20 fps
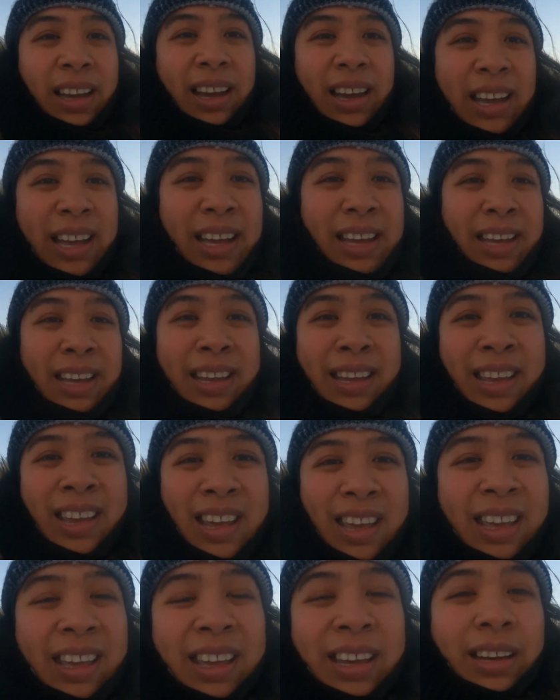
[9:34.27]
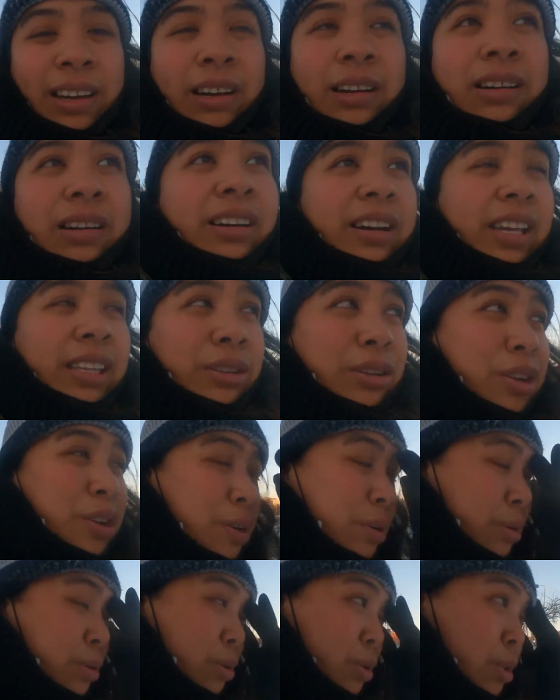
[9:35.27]
ah, oh, ito
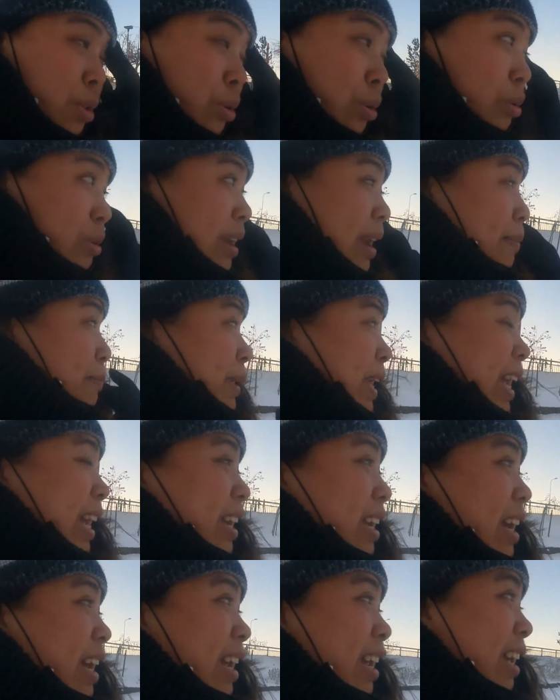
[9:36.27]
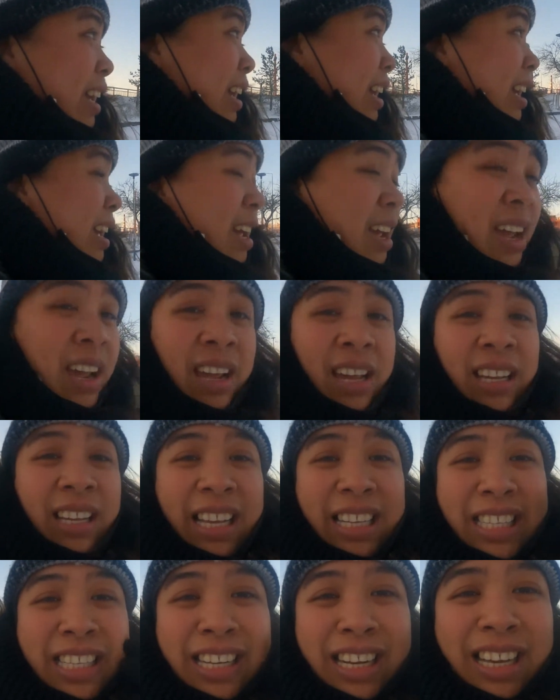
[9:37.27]
yung gusto kong lamig
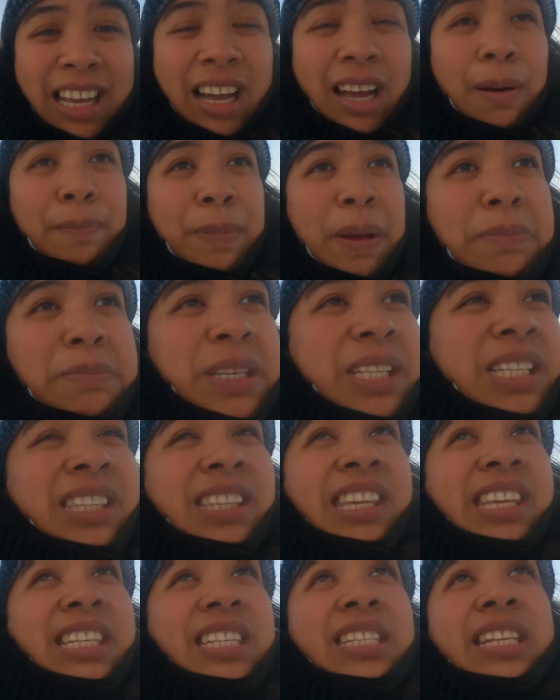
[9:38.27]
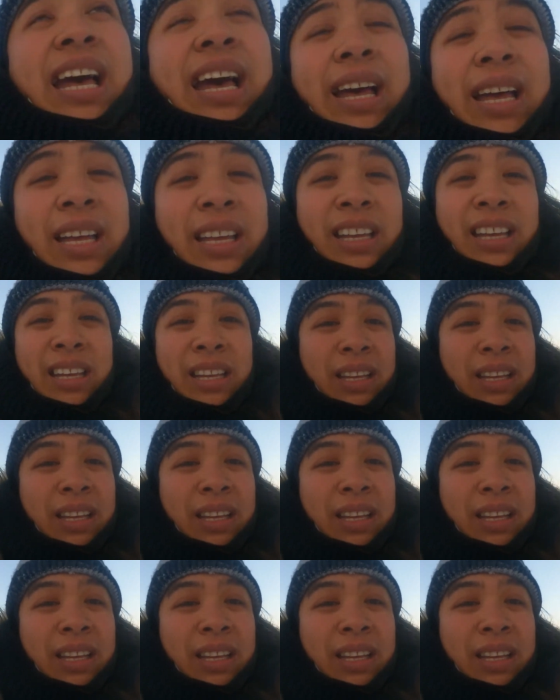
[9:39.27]
kasi nakakapamistisa